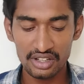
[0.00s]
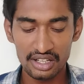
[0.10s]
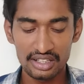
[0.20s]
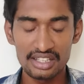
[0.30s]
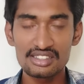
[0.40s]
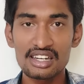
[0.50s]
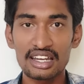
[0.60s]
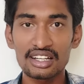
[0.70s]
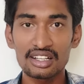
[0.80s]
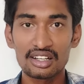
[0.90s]
ஆஃப்
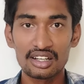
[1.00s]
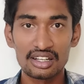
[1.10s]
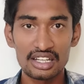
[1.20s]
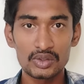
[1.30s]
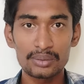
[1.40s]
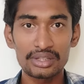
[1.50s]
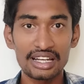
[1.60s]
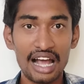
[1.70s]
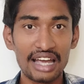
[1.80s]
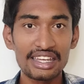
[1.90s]
இன்ஜினியரிங் இது வந்து
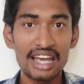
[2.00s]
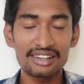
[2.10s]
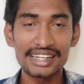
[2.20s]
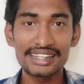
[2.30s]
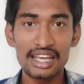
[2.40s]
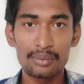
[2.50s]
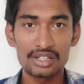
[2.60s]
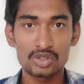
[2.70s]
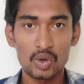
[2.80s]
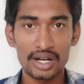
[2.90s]
பார்த்தீங்கன்னா ஐஆர்டிடி
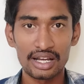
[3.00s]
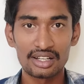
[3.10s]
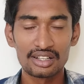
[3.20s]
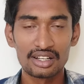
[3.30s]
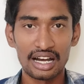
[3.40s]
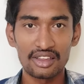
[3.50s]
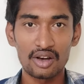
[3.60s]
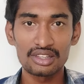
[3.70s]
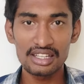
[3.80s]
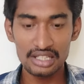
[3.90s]
அப்படின்னு சொல்லுவாங்க
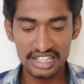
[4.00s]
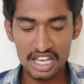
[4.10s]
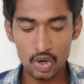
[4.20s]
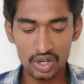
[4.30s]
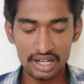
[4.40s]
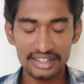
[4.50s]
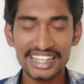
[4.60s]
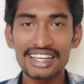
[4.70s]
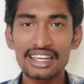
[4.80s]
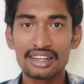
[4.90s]
அதாவது இது ஈரோடில்
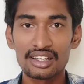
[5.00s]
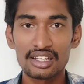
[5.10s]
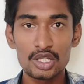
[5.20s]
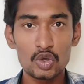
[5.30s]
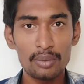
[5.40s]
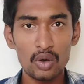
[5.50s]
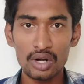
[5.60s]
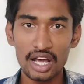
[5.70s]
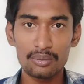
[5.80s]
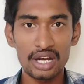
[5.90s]
இருக்குது இதுவுமே
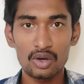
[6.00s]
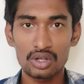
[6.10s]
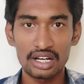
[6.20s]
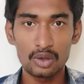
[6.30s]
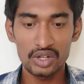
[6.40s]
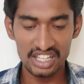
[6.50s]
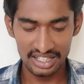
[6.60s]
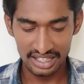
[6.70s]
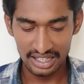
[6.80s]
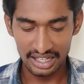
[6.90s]
ஒரு அருமையான ஒரு கல்லூரி
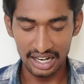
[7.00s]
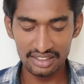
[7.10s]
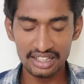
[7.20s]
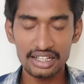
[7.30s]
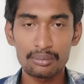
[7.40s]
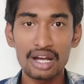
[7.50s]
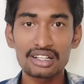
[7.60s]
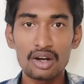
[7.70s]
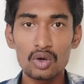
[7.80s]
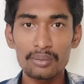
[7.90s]
அடுத்த
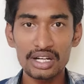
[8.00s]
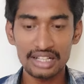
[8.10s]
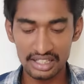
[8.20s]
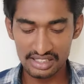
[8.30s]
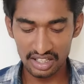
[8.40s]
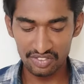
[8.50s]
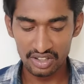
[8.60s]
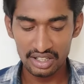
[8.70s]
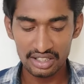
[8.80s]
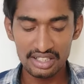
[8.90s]
கட்டமாக கவர்மெண்ட் காலேஜ் ஆஃப்
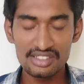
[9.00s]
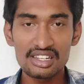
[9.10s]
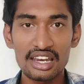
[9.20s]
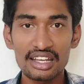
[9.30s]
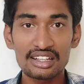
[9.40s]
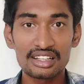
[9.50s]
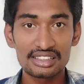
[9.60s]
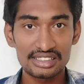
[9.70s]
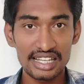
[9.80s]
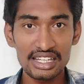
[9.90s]
இன்ஜினியரிங்
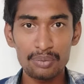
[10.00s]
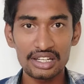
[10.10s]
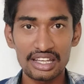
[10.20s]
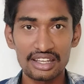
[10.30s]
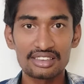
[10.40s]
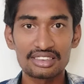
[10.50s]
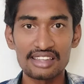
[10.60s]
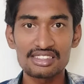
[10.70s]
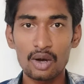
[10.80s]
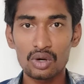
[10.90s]
செங்கிப்பட்டி
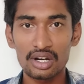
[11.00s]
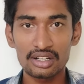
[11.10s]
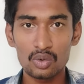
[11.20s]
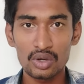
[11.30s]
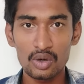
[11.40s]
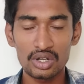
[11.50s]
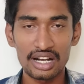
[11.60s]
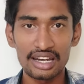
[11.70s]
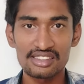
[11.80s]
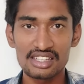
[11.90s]
தஞ்சாவூரில் இருக்கக்கூடிய ஒரு
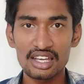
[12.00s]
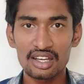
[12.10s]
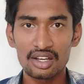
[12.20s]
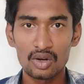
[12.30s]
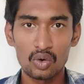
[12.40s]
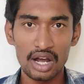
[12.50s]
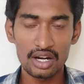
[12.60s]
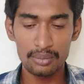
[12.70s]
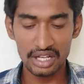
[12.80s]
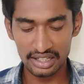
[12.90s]
காலேஜ் ஒரு
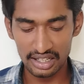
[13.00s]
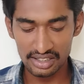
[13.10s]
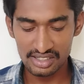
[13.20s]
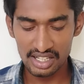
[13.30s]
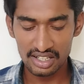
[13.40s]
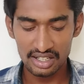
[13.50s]
அருமையான காலேஜ்